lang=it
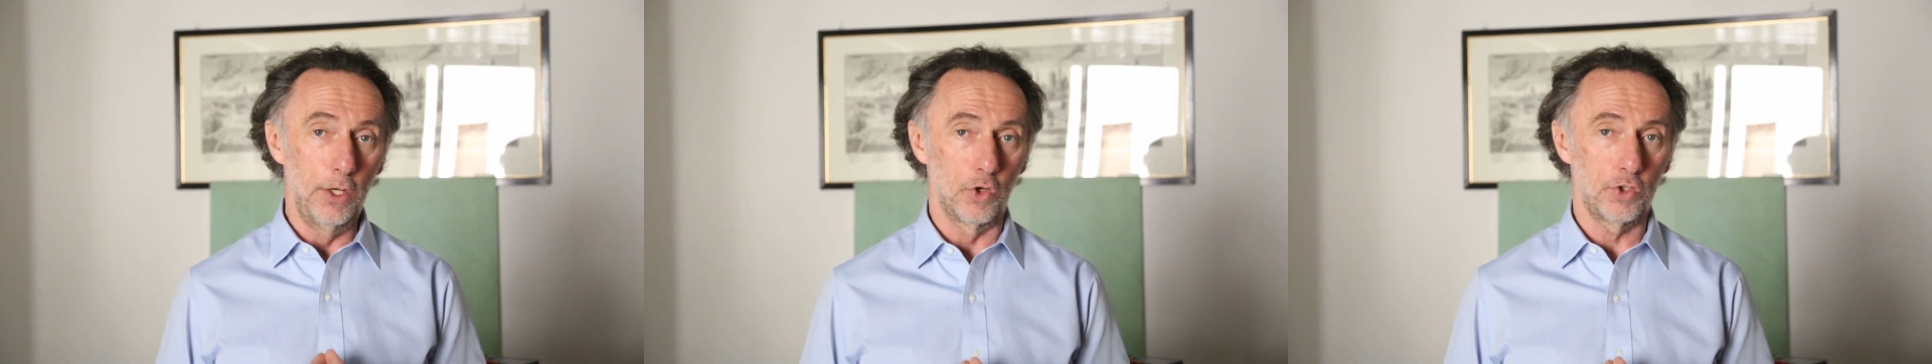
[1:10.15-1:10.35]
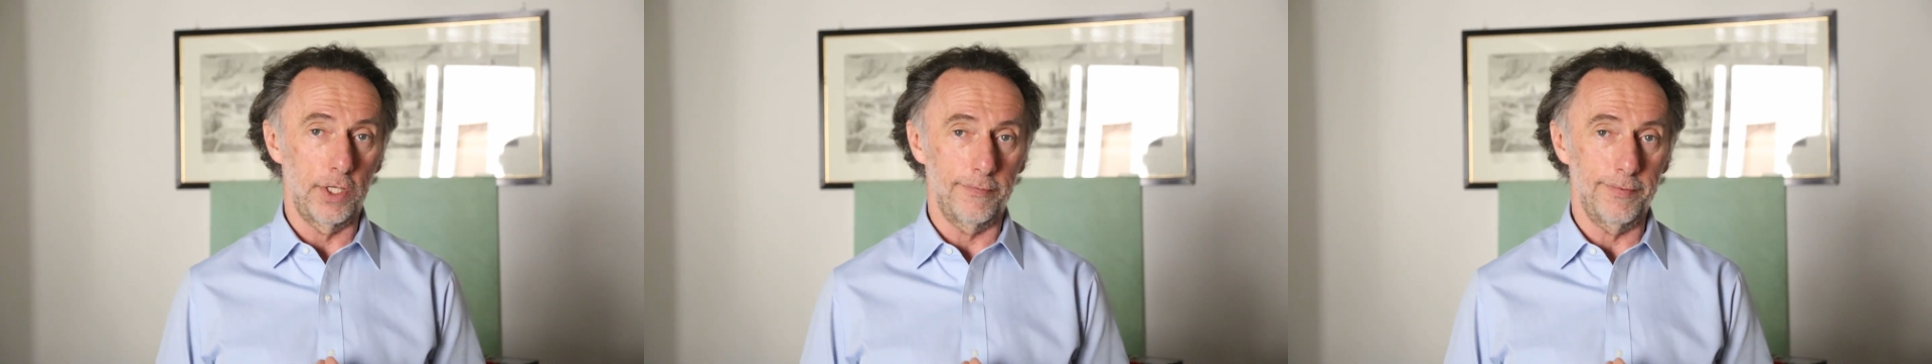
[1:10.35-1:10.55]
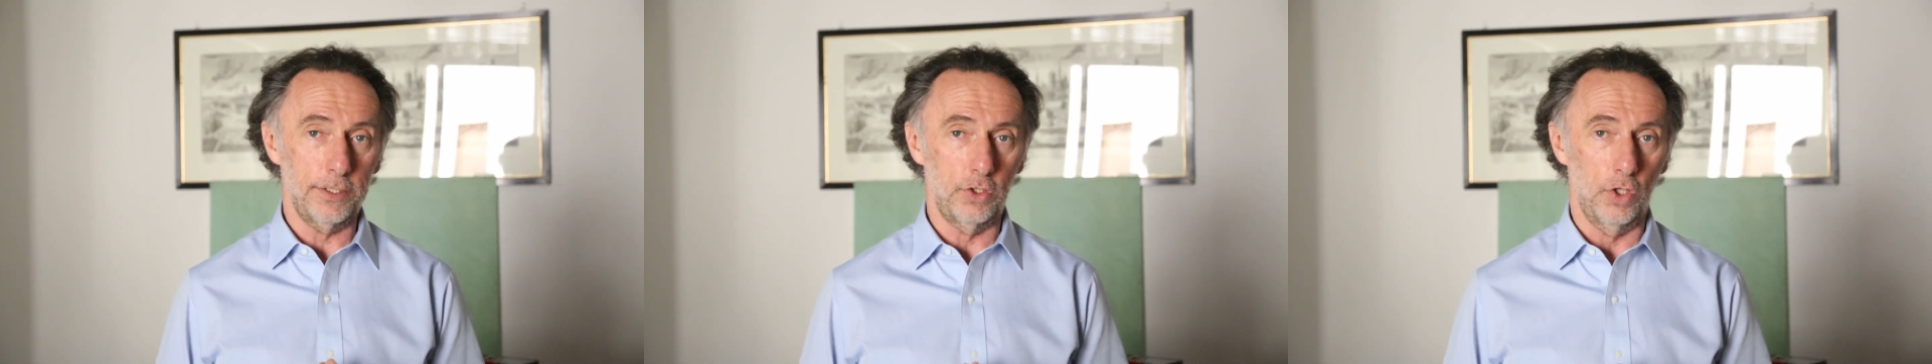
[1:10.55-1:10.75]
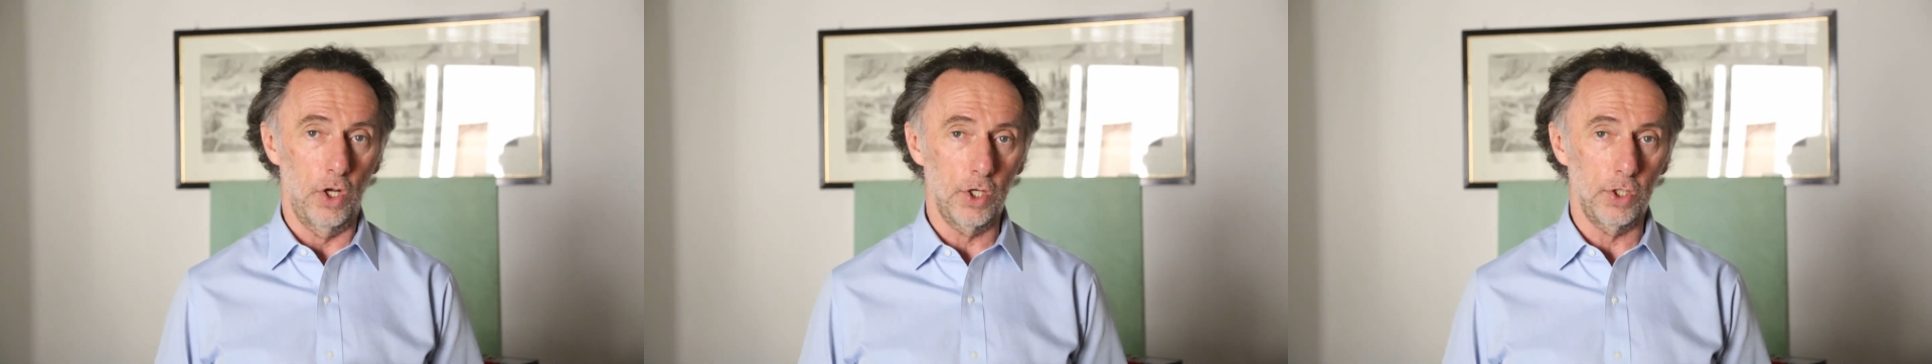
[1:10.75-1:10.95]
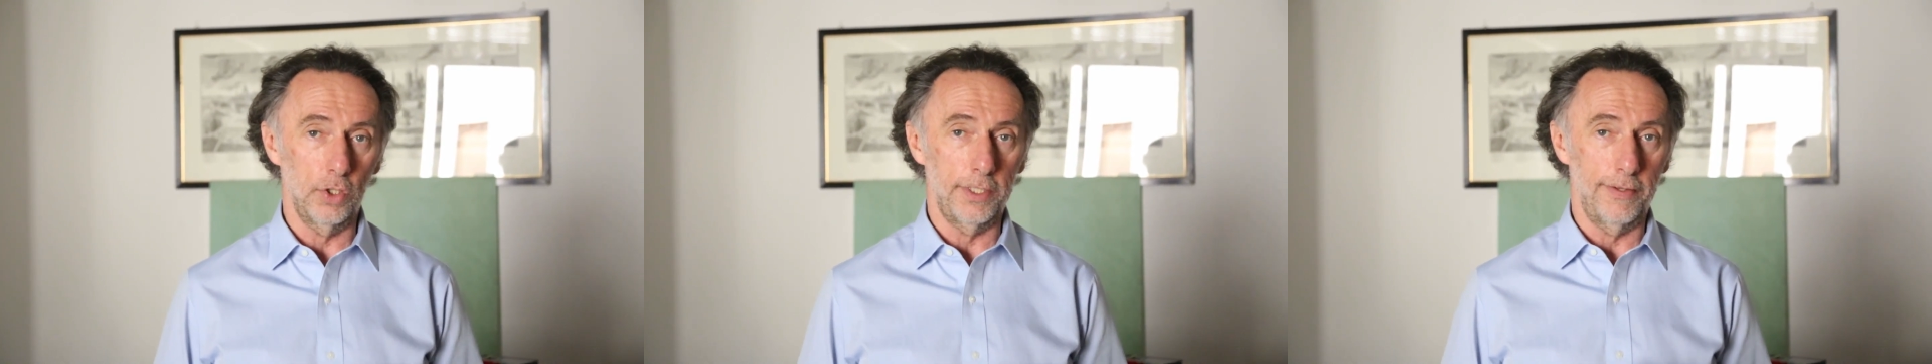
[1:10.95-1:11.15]

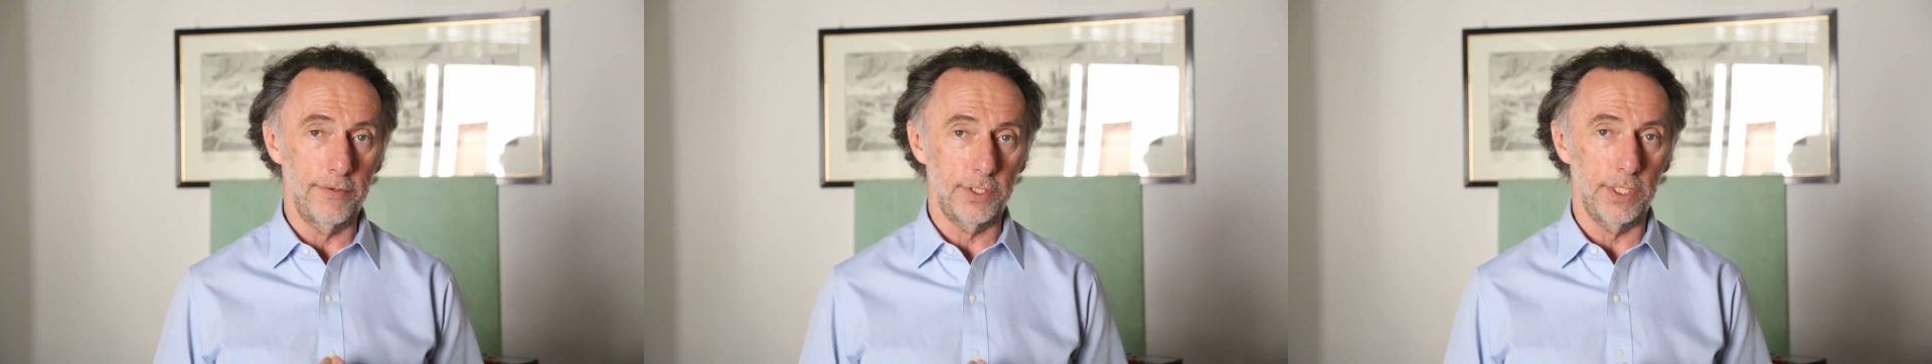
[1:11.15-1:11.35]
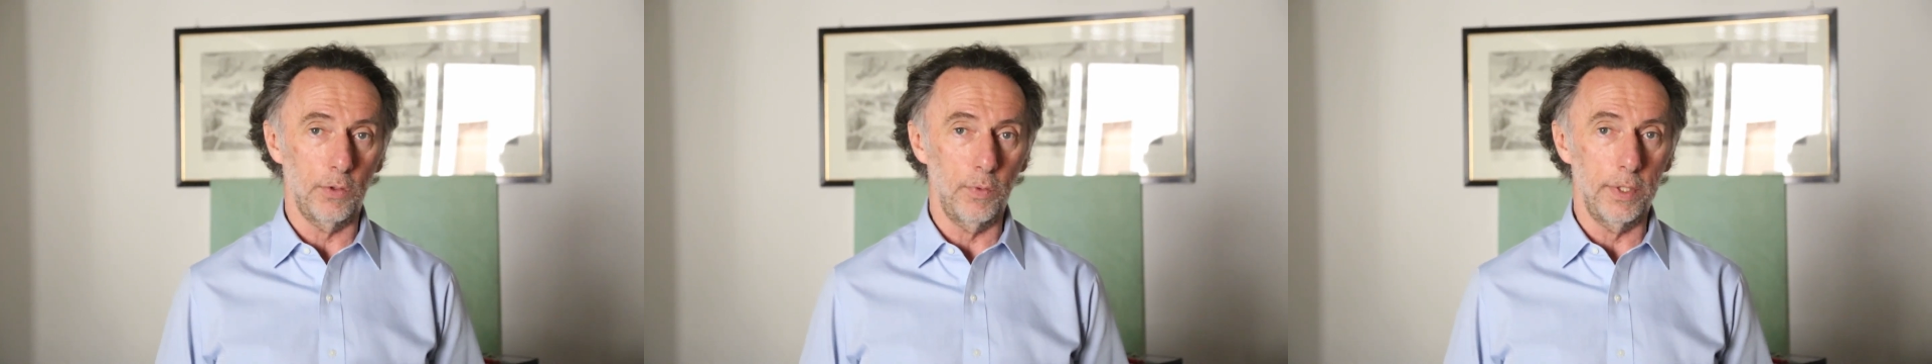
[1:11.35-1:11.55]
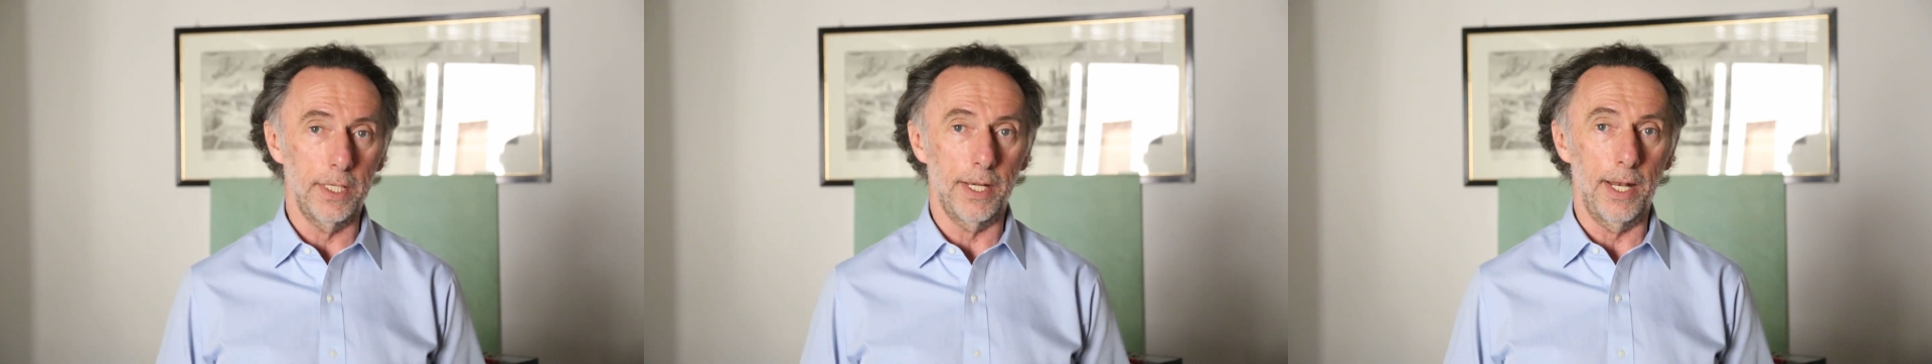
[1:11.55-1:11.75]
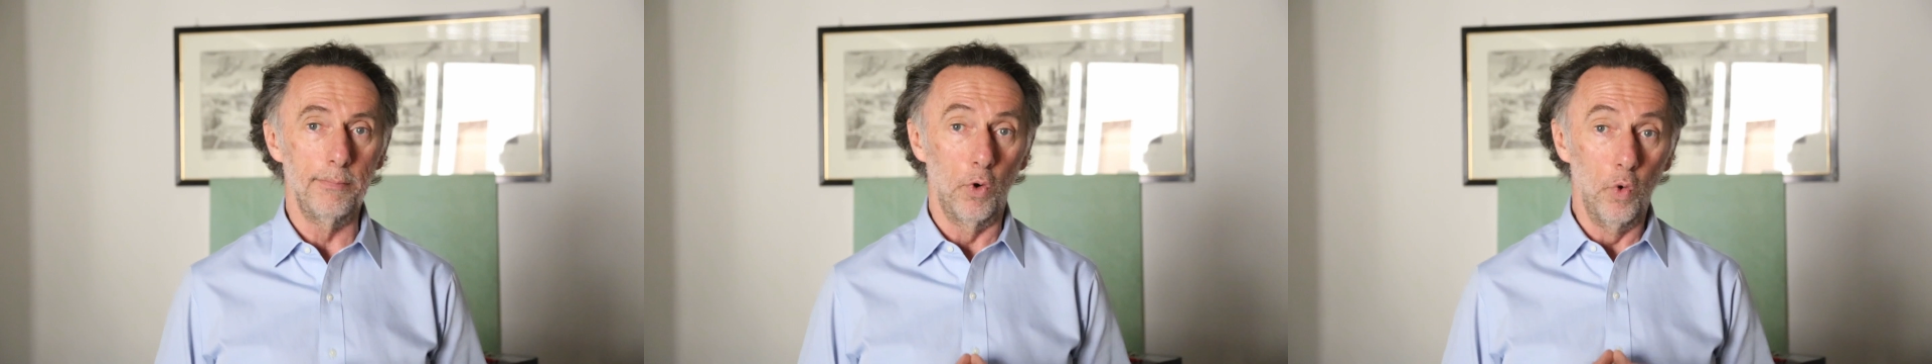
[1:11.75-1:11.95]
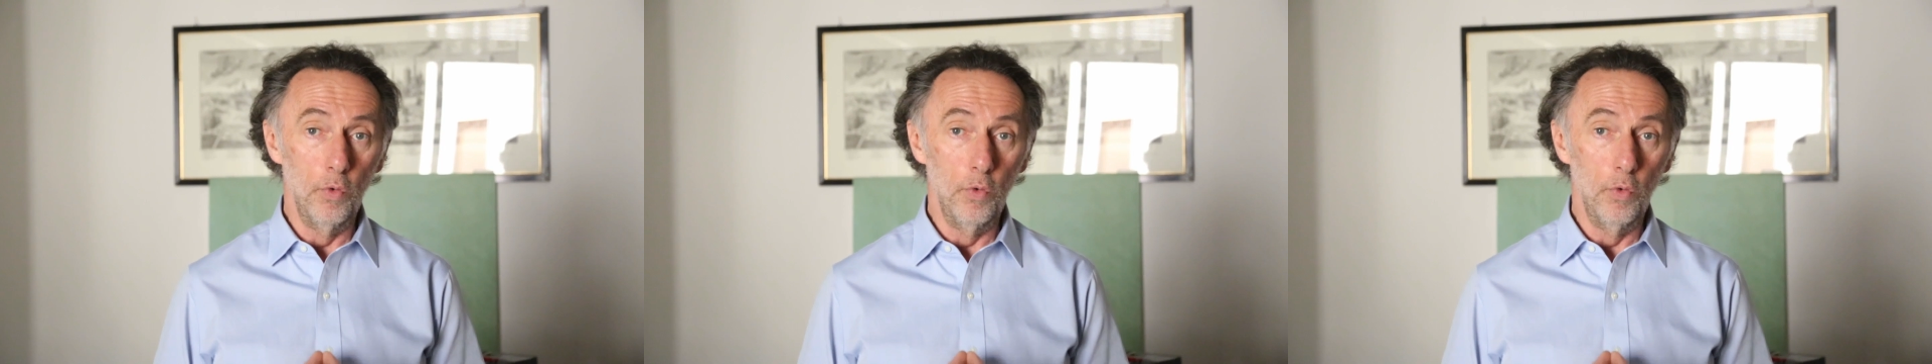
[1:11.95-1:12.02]
l'osservatorio deve seguire seguire